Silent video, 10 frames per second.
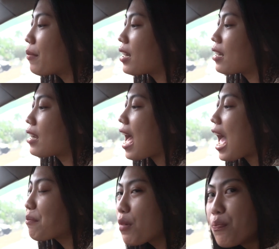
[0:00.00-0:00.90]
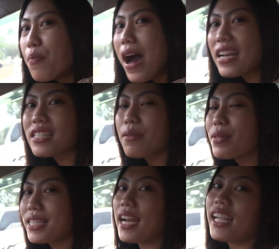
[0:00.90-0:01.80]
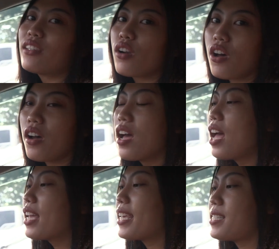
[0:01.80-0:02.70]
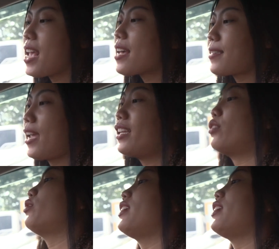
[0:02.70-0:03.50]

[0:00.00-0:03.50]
menahan beban sebesar itu loh kisi AC itu